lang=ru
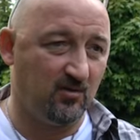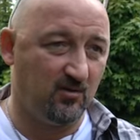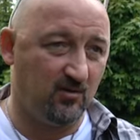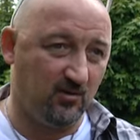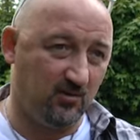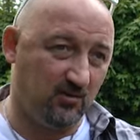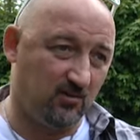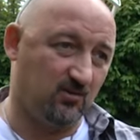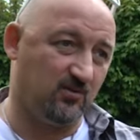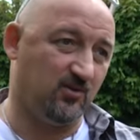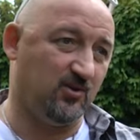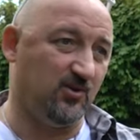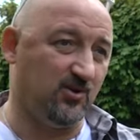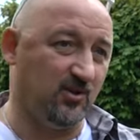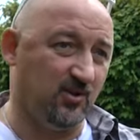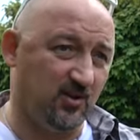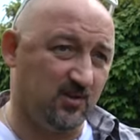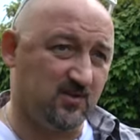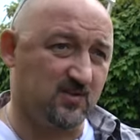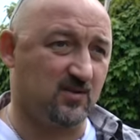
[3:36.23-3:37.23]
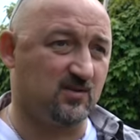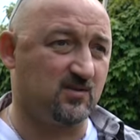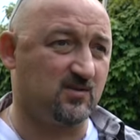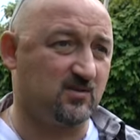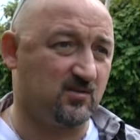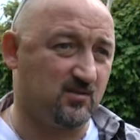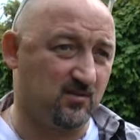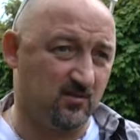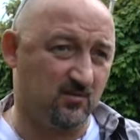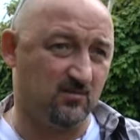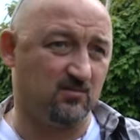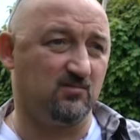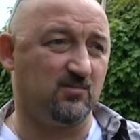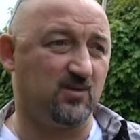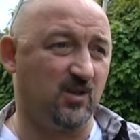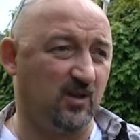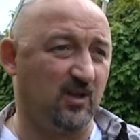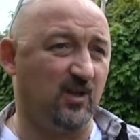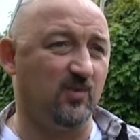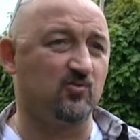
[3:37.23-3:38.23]
э, единица с
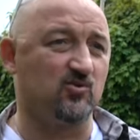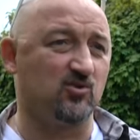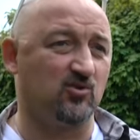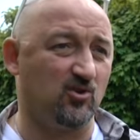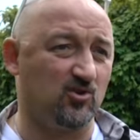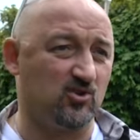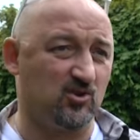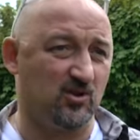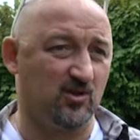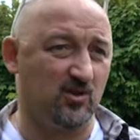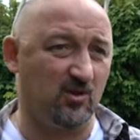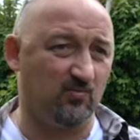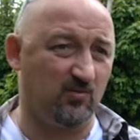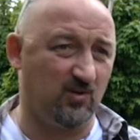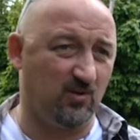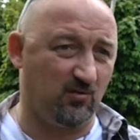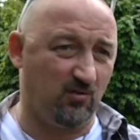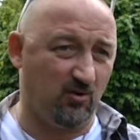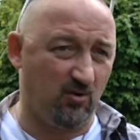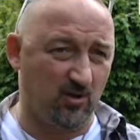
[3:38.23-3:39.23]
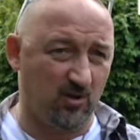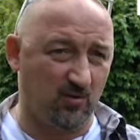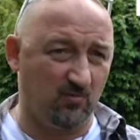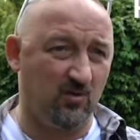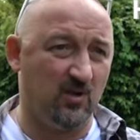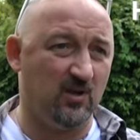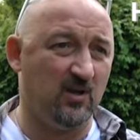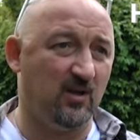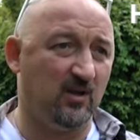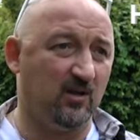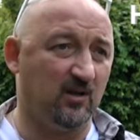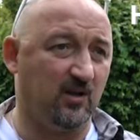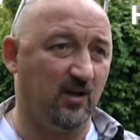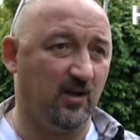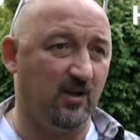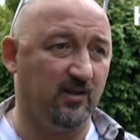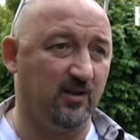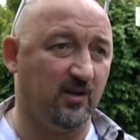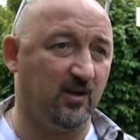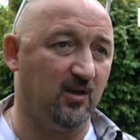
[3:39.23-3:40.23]
таким же точно там доворотом,
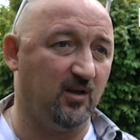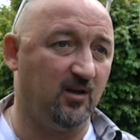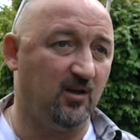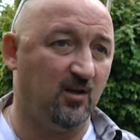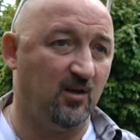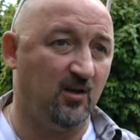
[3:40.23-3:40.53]
длинная.